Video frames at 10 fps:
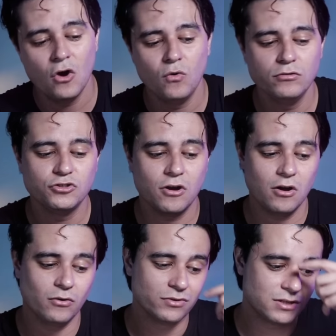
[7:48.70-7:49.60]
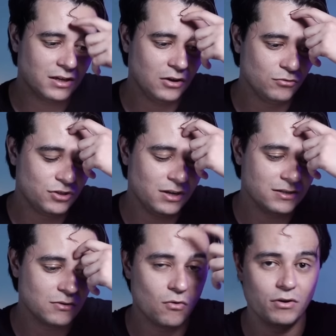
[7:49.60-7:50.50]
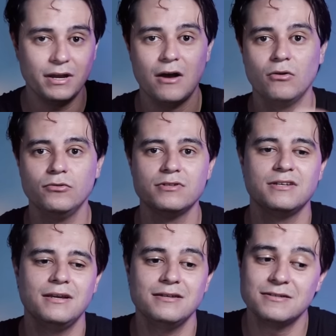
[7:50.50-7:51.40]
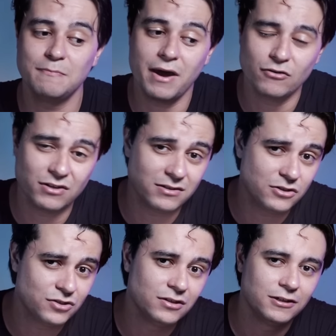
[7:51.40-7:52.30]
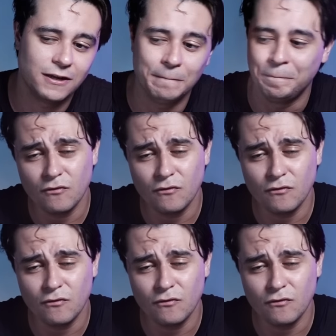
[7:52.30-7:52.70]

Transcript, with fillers: os jogos que utilizam Ronaldos, eles param de existir, né?